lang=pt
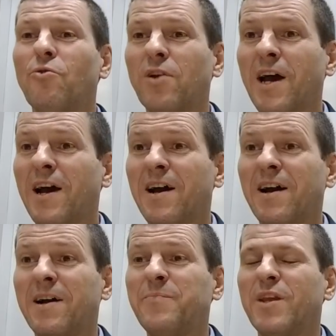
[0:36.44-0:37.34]

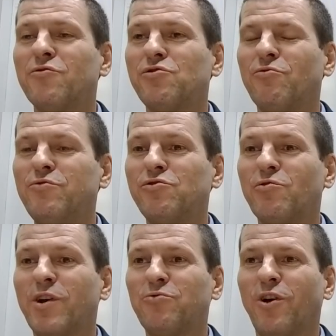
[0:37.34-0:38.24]
Olá, eu sou
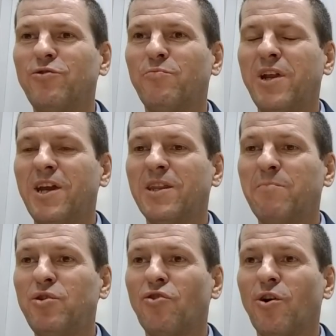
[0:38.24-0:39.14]
Nilson Antônio Brena,
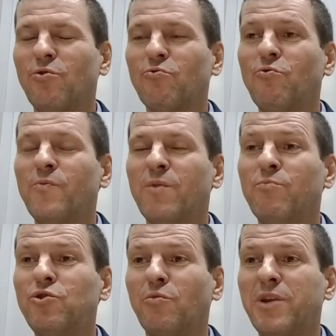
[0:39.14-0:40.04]
biólogo.
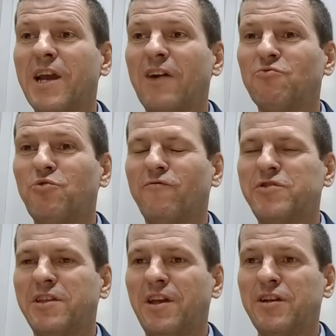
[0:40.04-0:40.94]
Muito obrigado por
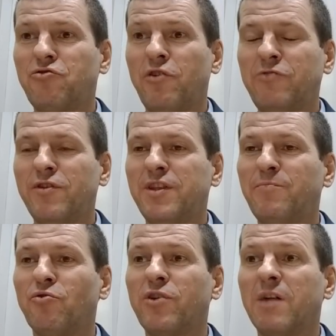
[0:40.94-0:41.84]
você ter escolhido este
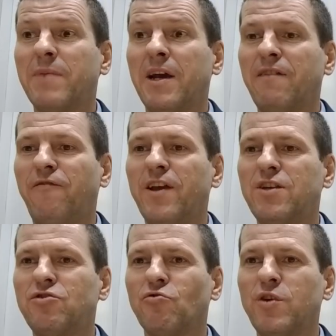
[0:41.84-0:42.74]
programa
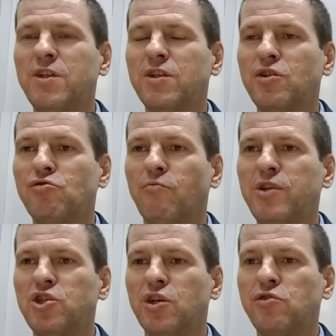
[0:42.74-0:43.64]
Reflexões
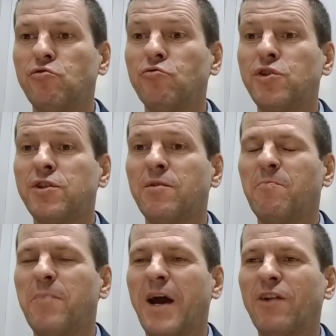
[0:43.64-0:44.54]
sobre Jesus
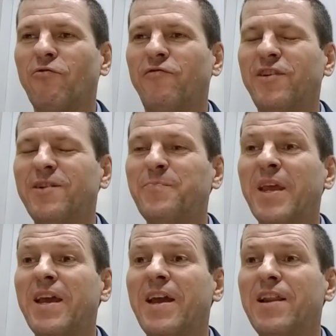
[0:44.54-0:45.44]
para ouvir.
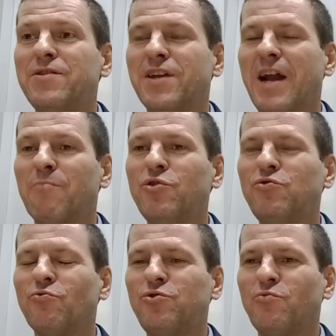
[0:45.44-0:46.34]
Ele será
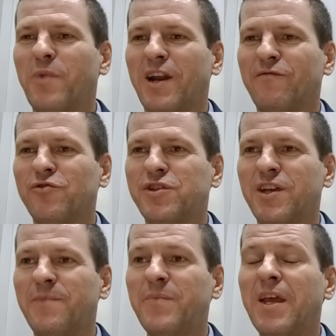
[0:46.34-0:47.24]
muito útil para
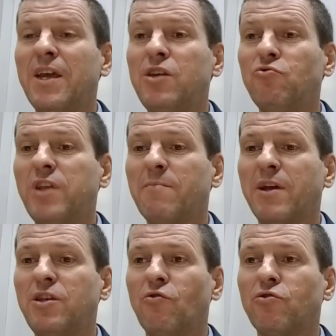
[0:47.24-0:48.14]
você. E o
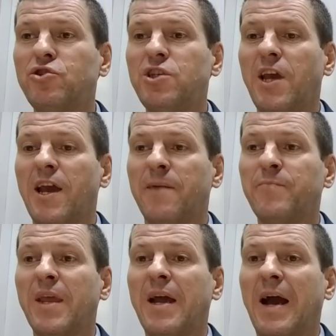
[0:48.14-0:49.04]
tema de hoje é
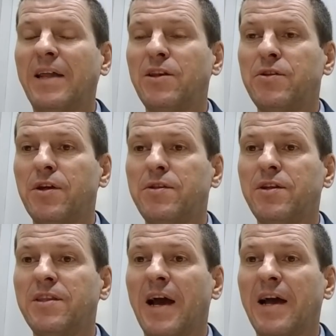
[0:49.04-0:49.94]
a
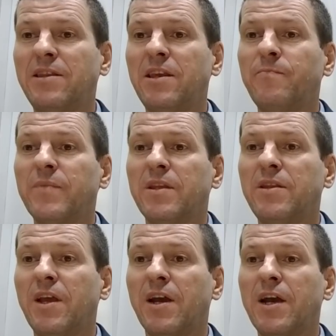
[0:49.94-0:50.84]
necessidade
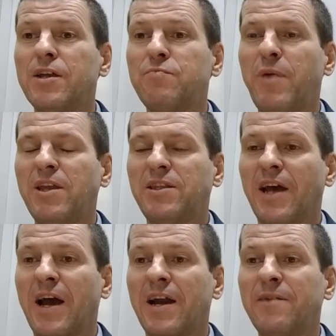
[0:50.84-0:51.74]
de
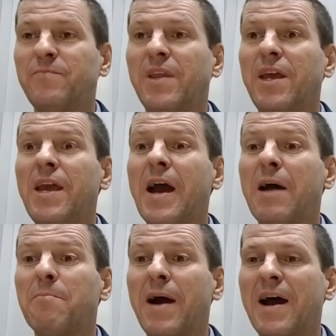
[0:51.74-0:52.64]
respeitar e
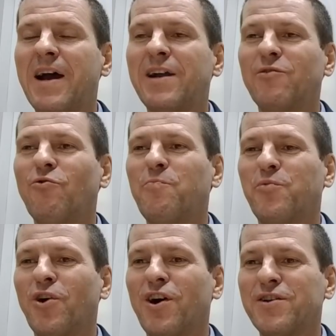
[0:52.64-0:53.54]
amar o
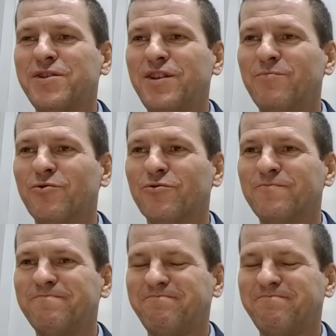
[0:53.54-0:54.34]
próximo.